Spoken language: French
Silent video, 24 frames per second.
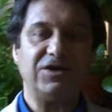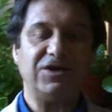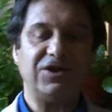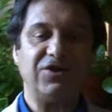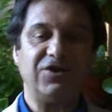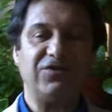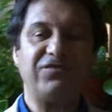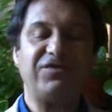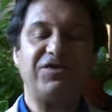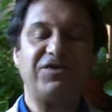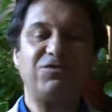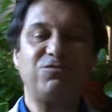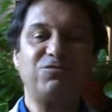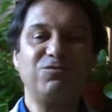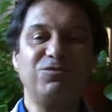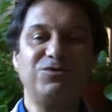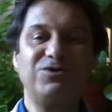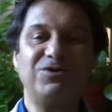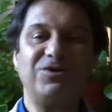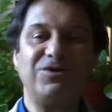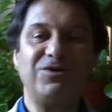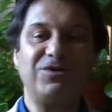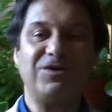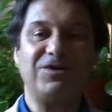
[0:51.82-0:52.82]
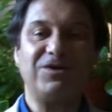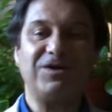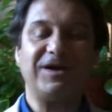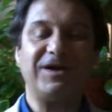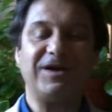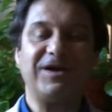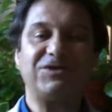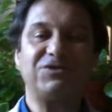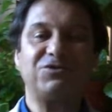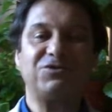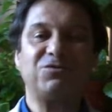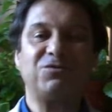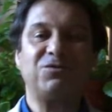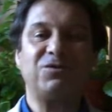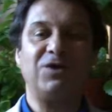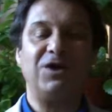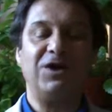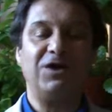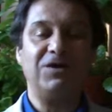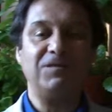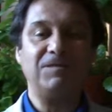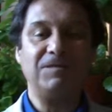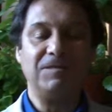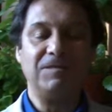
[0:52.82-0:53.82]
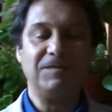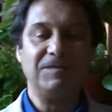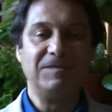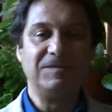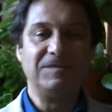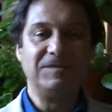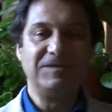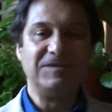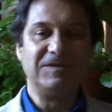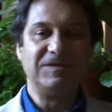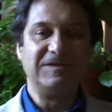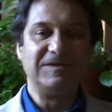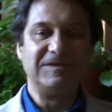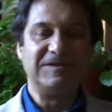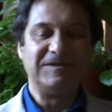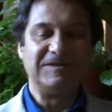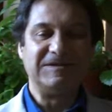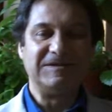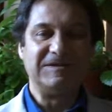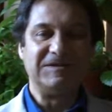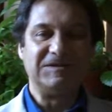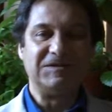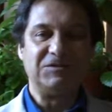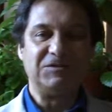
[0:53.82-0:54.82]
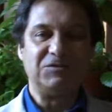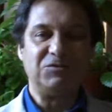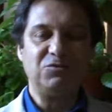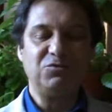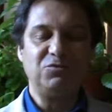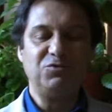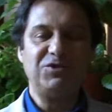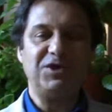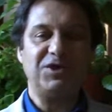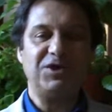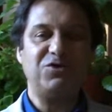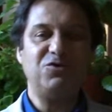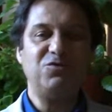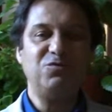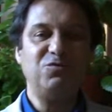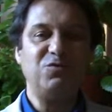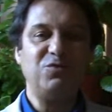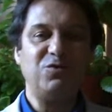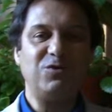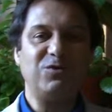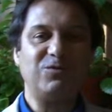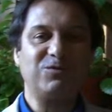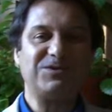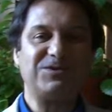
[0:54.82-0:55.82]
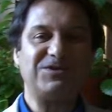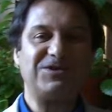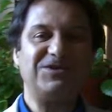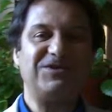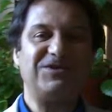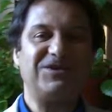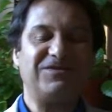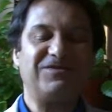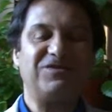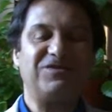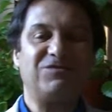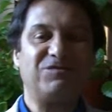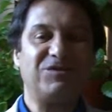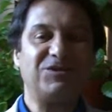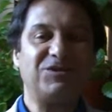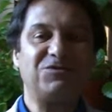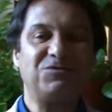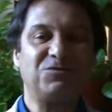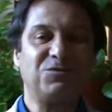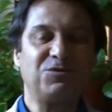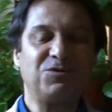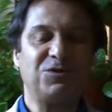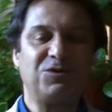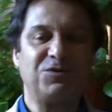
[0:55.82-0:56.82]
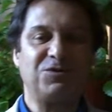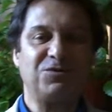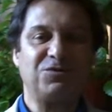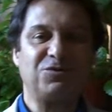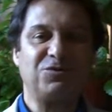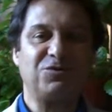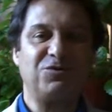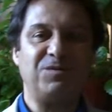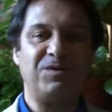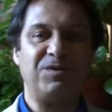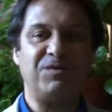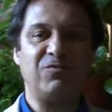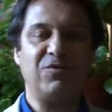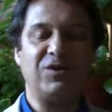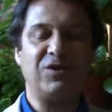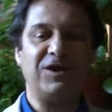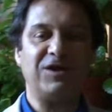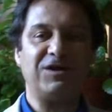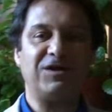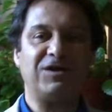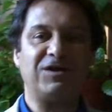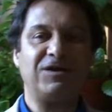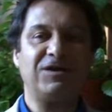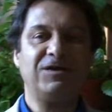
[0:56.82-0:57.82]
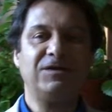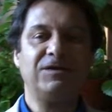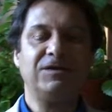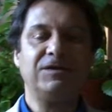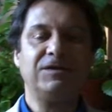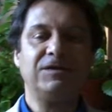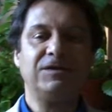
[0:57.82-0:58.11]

et en fait, nous en restons là. Nous accumulons ces informations dans notre mémoire,